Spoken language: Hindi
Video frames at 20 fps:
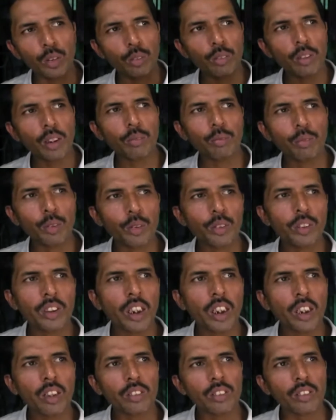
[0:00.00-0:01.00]
सुबह बुझ
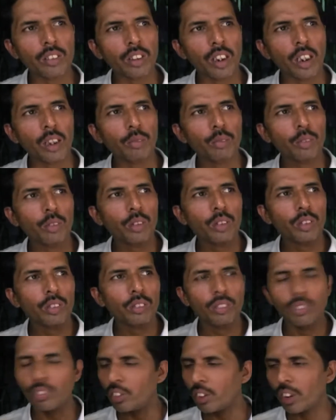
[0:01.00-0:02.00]
जाए और शाम को
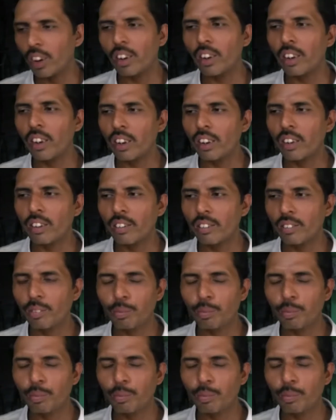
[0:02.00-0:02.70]
जल जाए